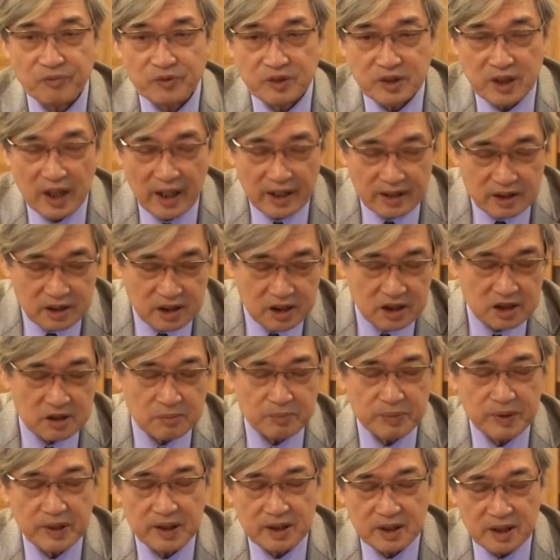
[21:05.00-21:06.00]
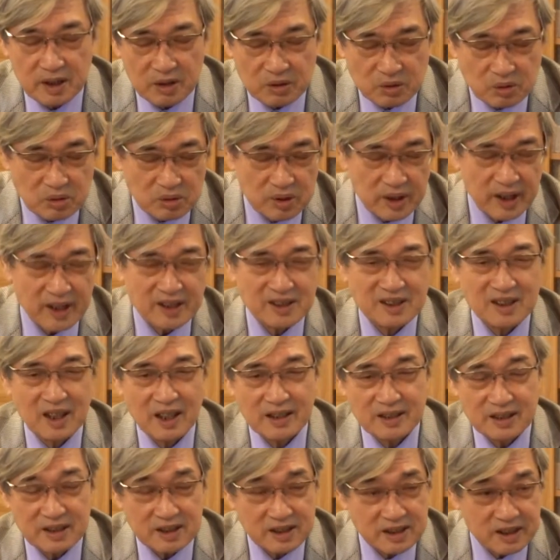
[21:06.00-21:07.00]
在赤壁跟乌林战
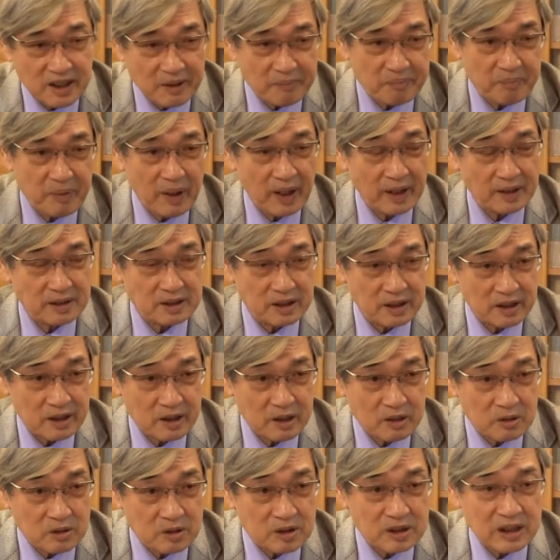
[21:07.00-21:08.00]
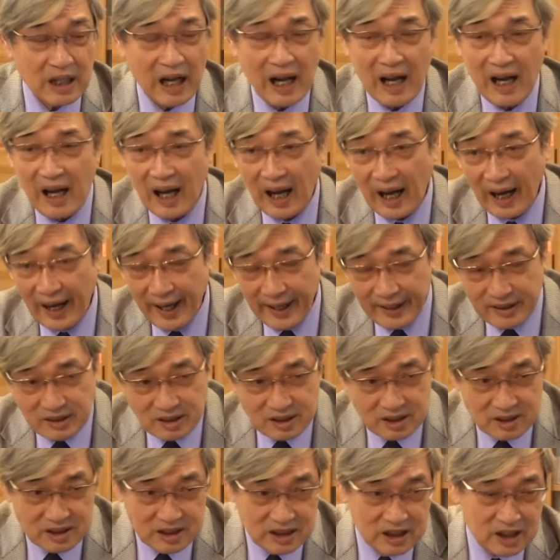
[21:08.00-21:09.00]
役战败以后，他还
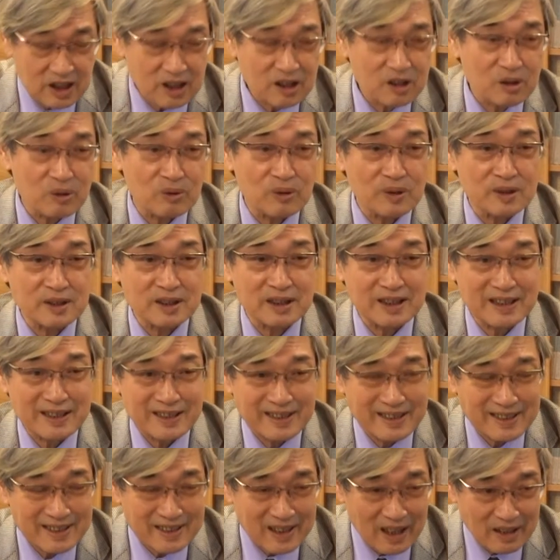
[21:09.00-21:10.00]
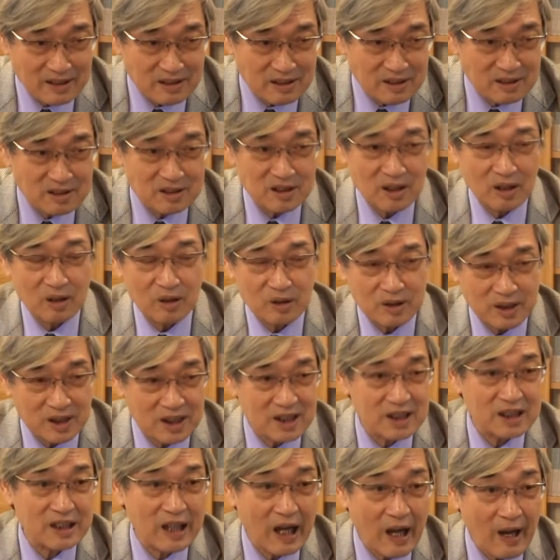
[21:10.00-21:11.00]
是依托这三角
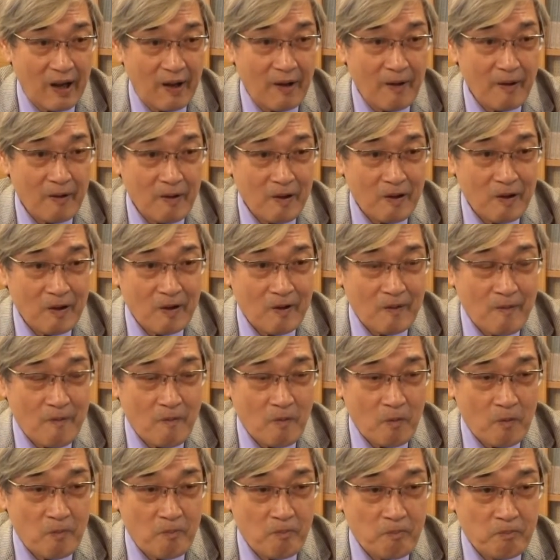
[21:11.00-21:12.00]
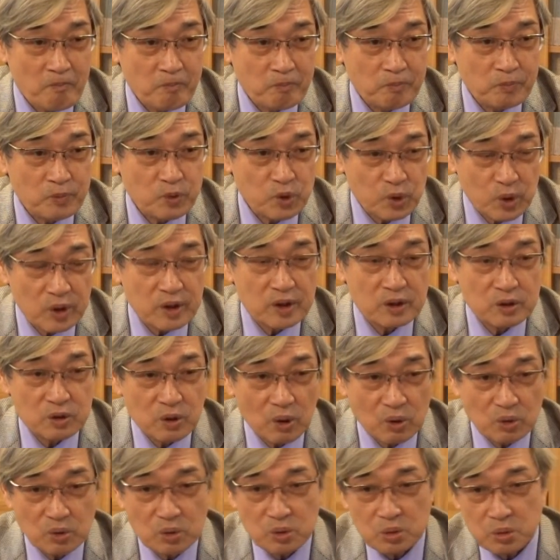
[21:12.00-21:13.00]
地带对
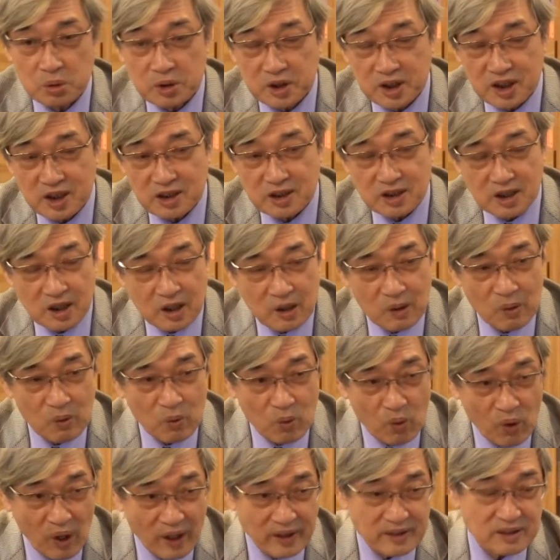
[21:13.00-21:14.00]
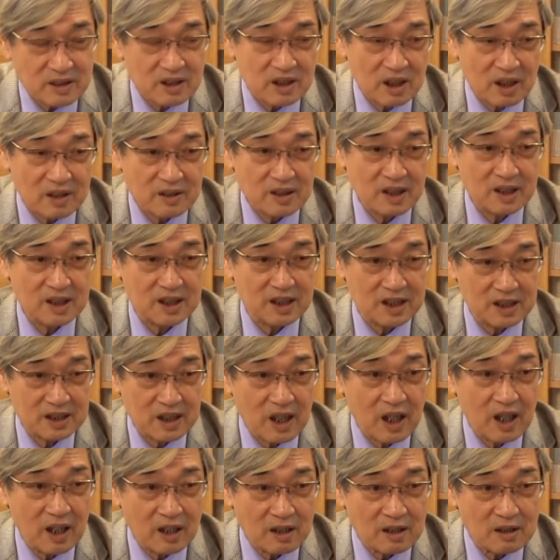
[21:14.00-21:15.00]
东吴进行顽强的抵
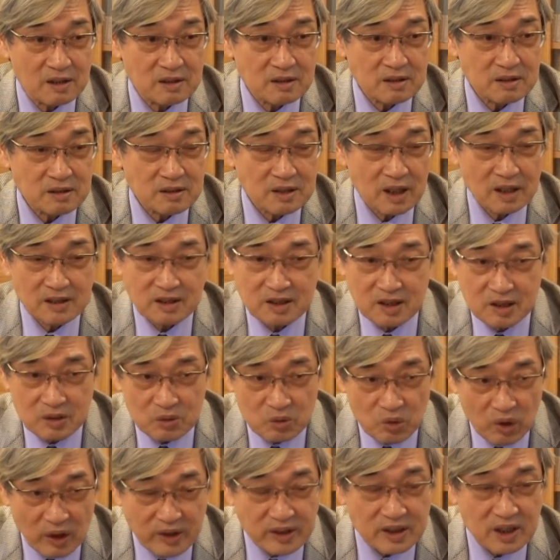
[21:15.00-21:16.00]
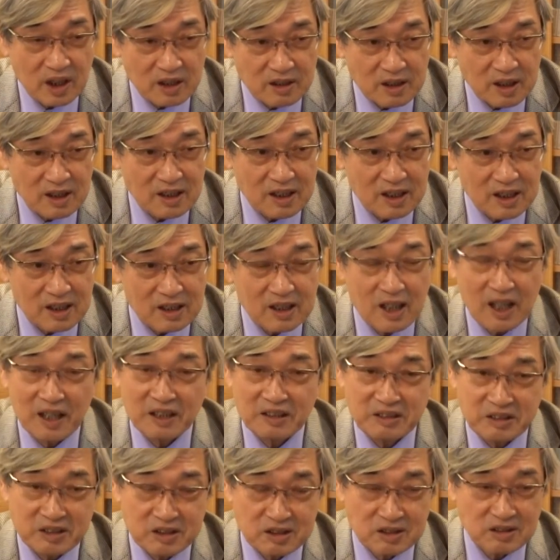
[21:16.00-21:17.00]
抗。那这顽强的抵抗
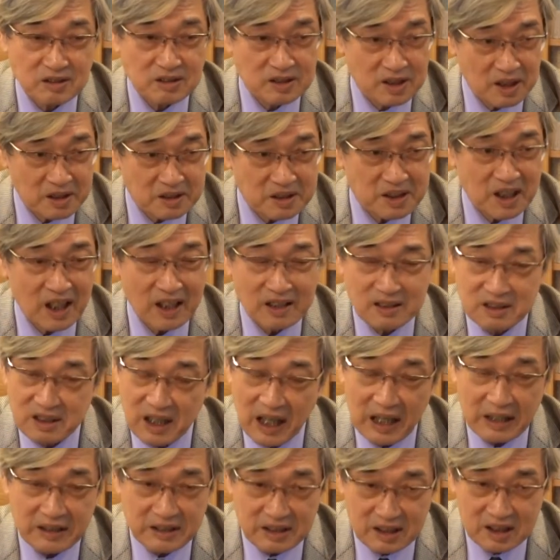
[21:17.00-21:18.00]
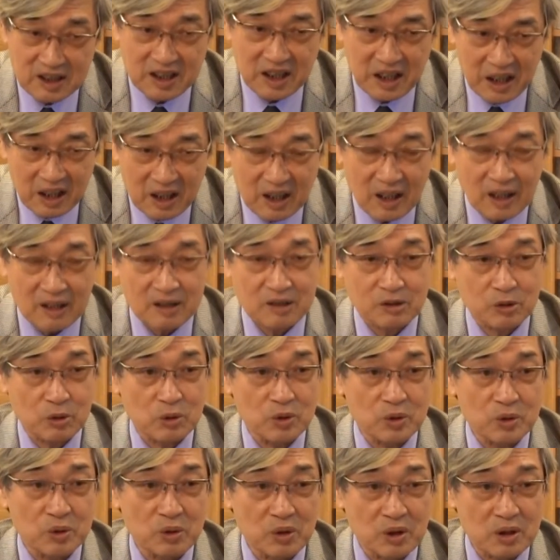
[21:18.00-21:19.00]
时间长达一年两个多
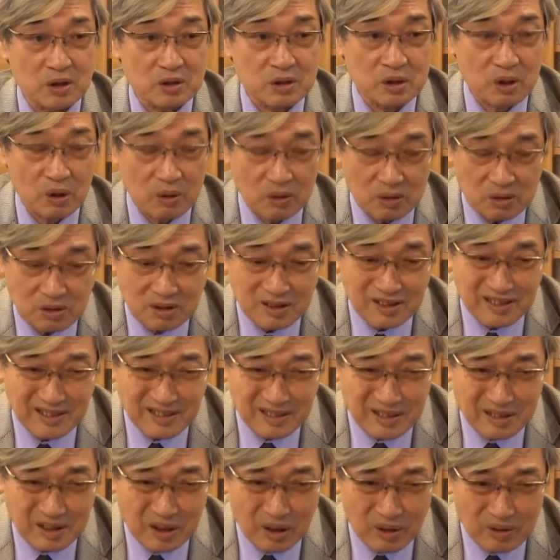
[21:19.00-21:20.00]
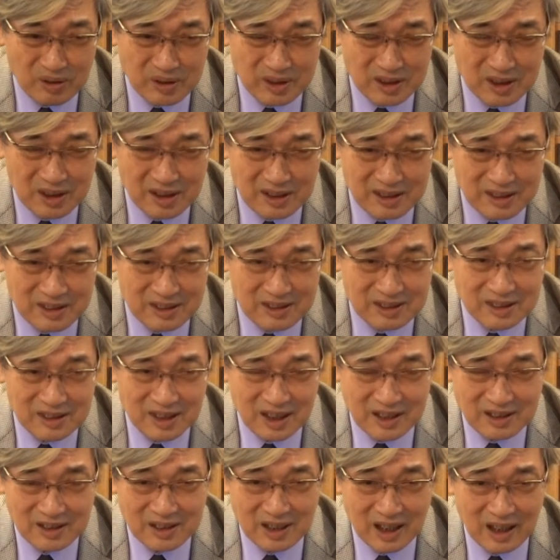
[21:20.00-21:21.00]
月，从从这个时
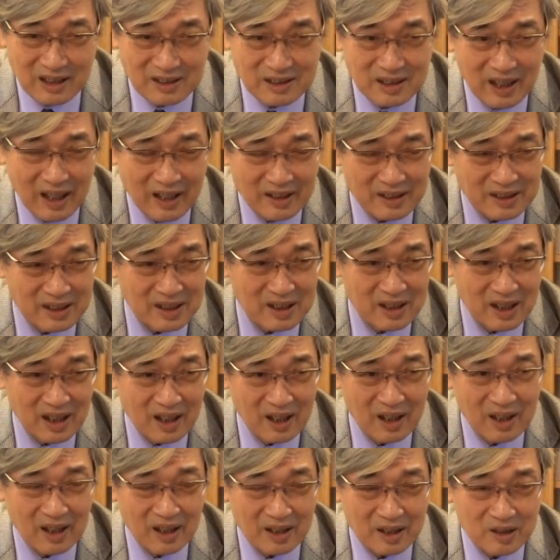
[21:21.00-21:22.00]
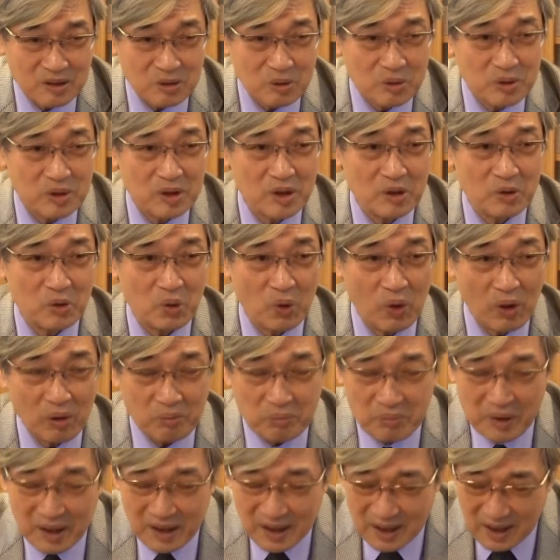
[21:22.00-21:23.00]
间长达一年两个多月，我
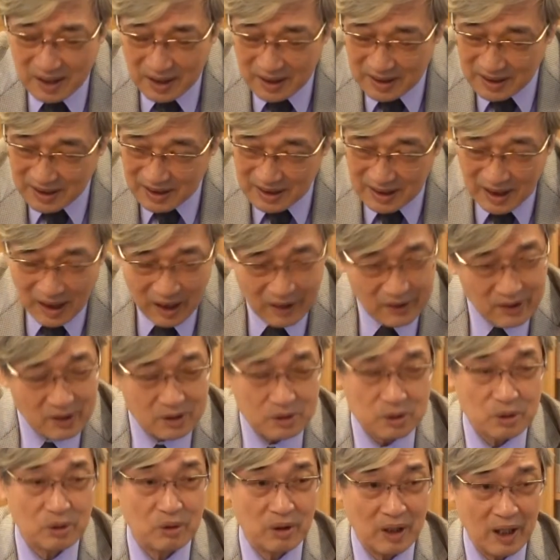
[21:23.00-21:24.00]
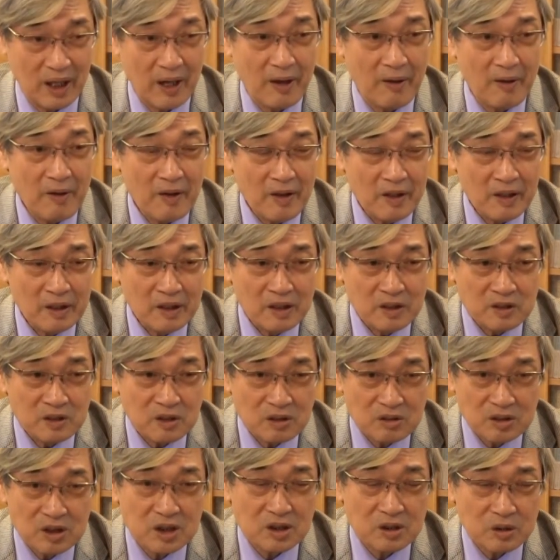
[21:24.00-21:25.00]
们可以看得出来，
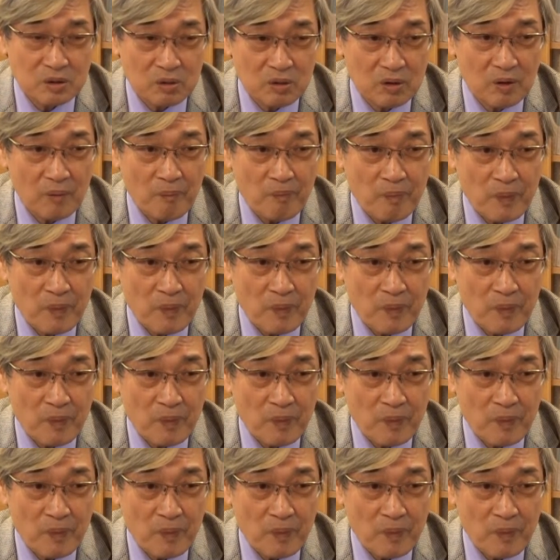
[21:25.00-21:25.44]
就是说，